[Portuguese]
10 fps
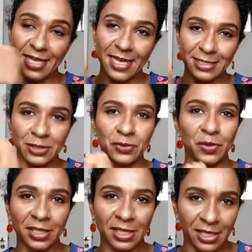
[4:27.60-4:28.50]
É
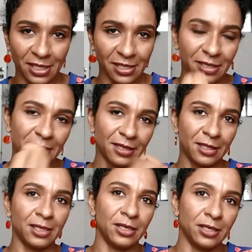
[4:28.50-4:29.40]
disso aqui
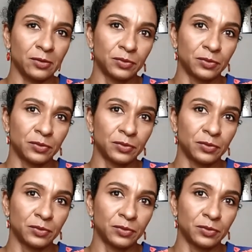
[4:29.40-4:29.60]
que